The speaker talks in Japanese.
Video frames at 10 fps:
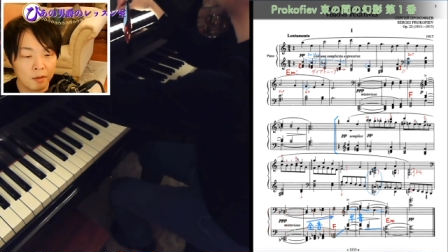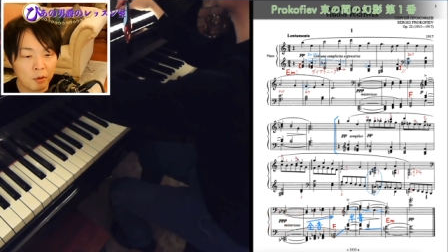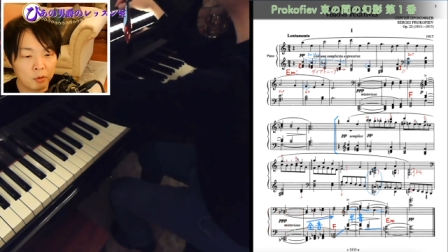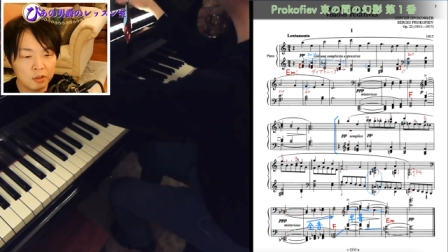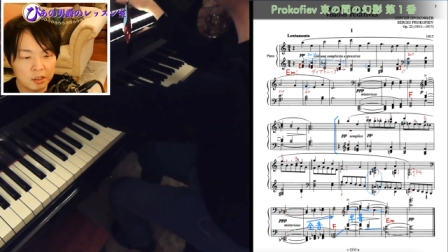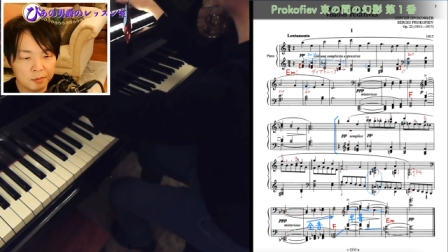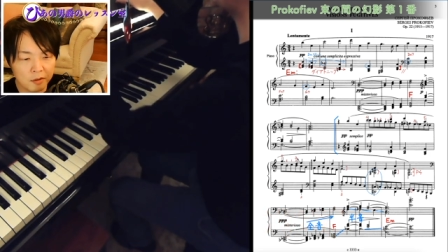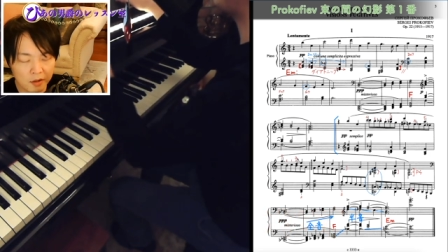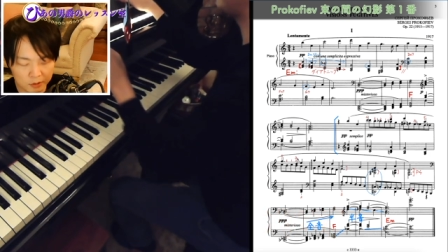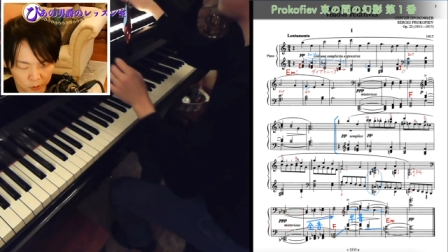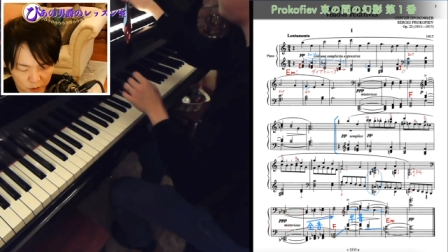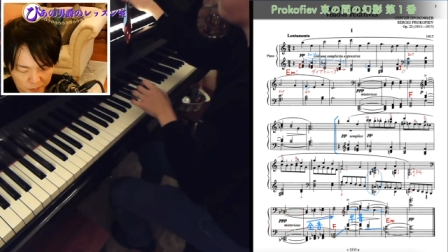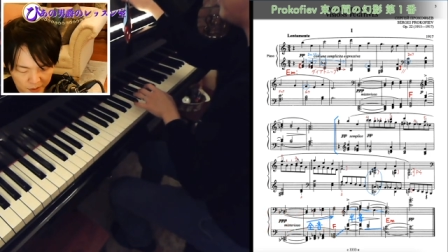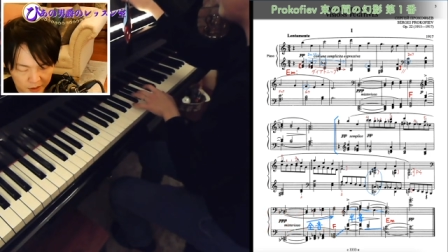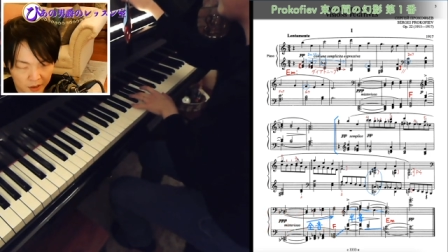まあ、この一番はそこ
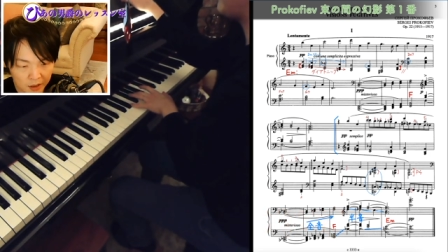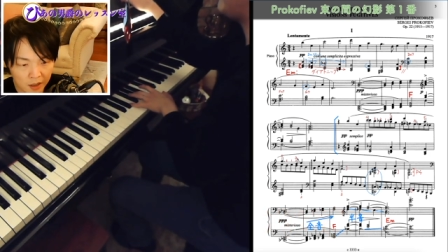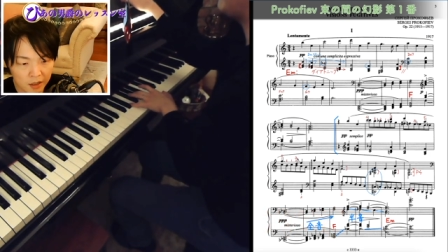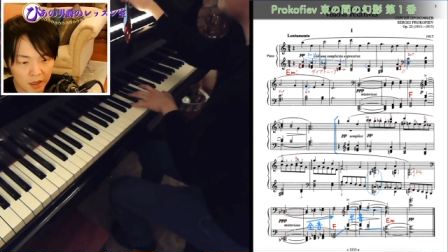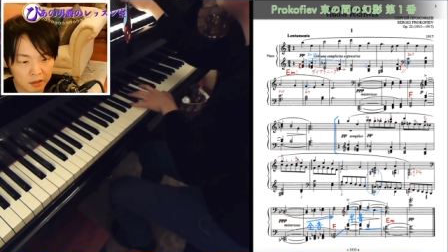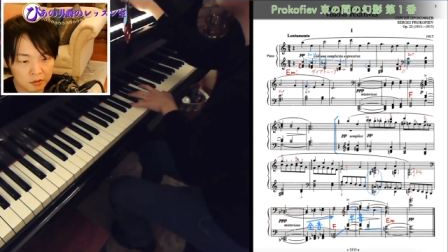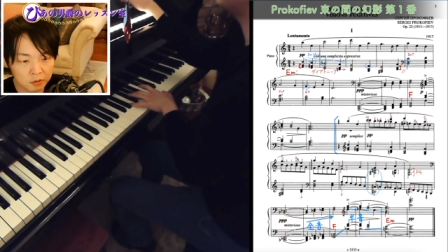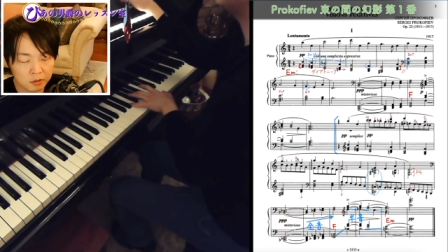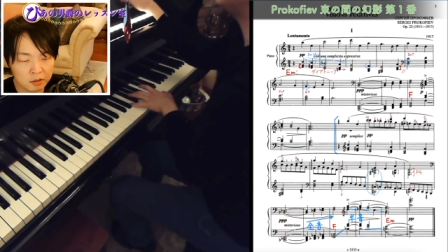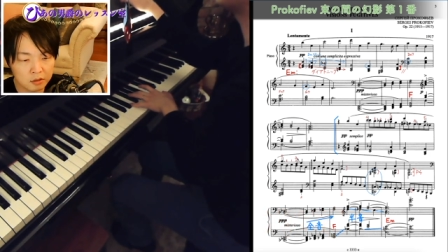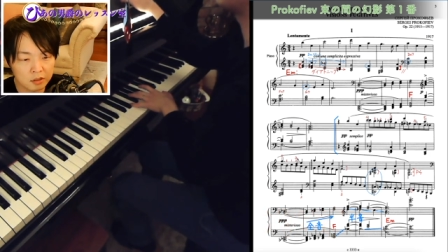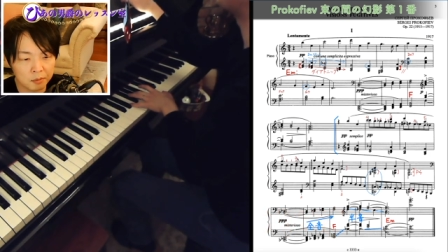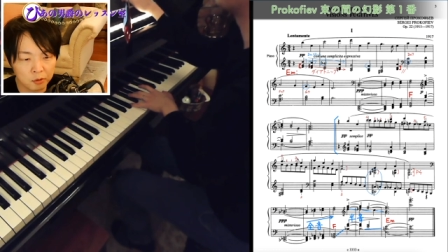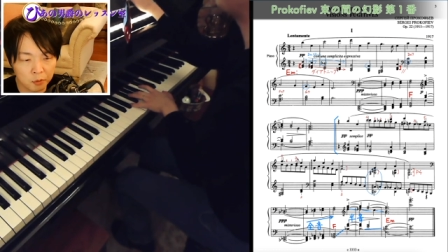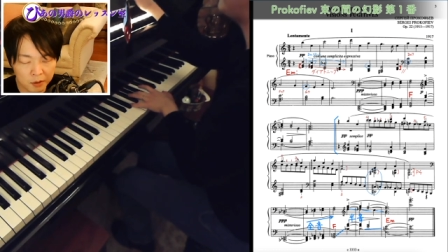まで高い演奏技術が
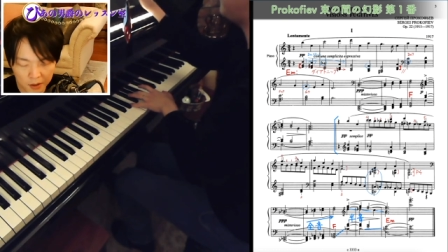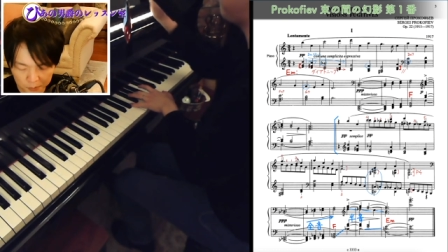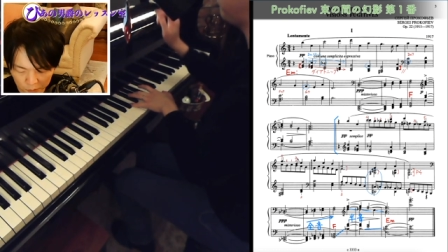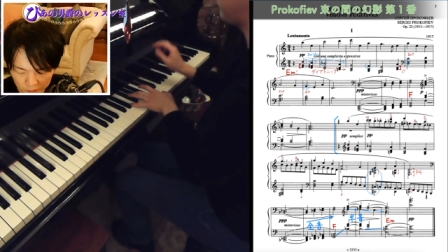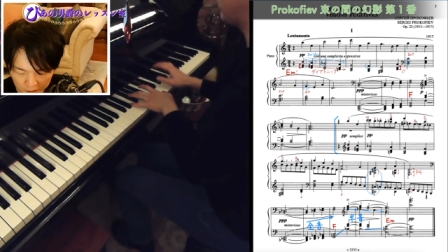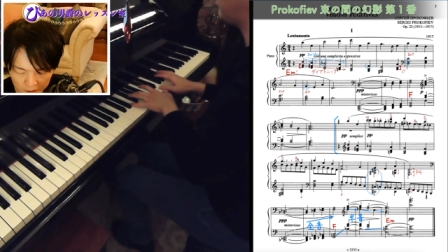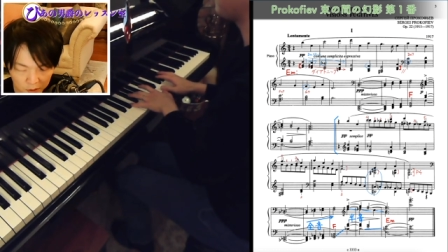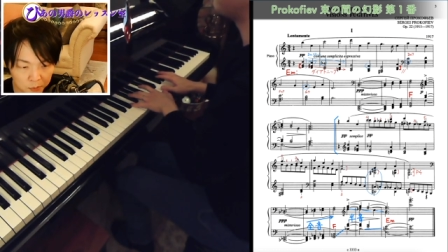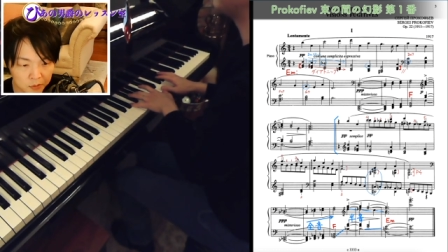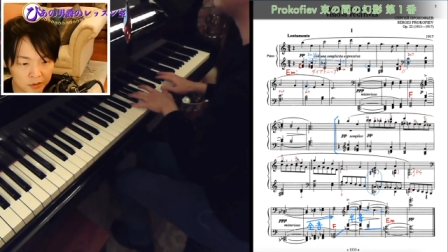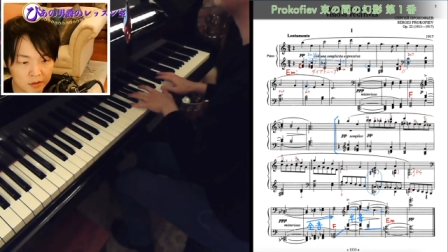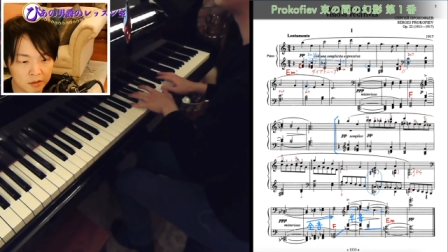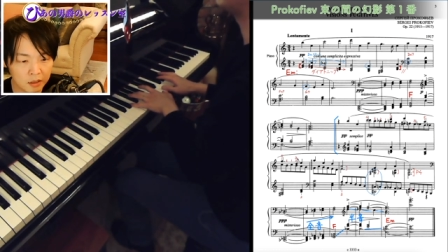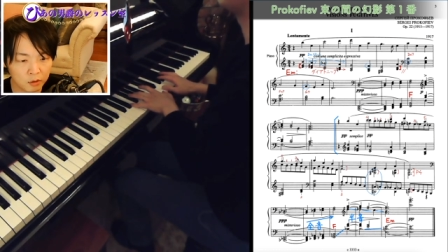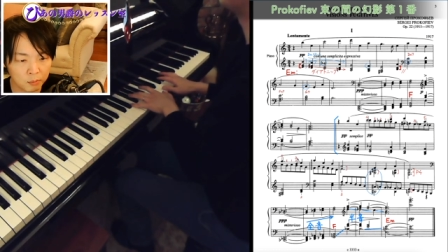求められるものではないと思うんで
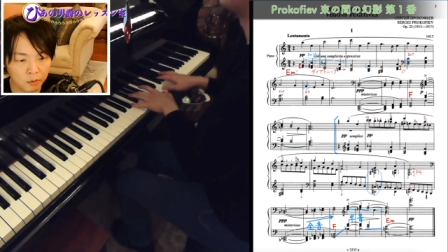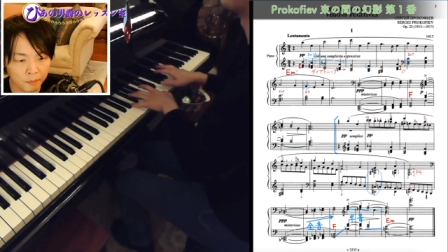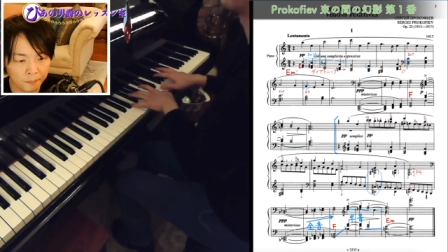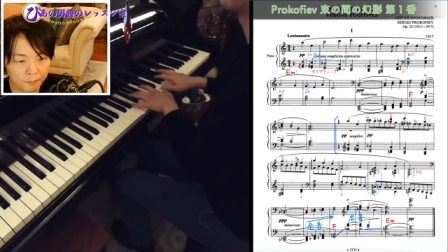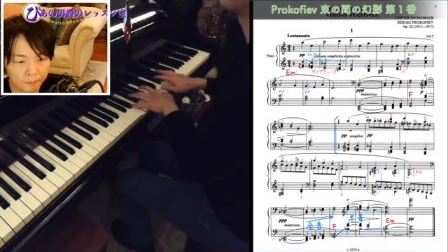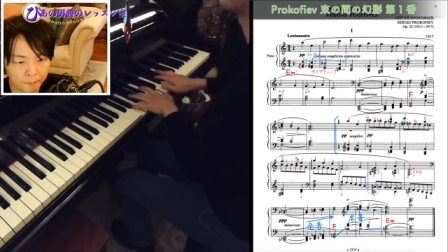すけれども、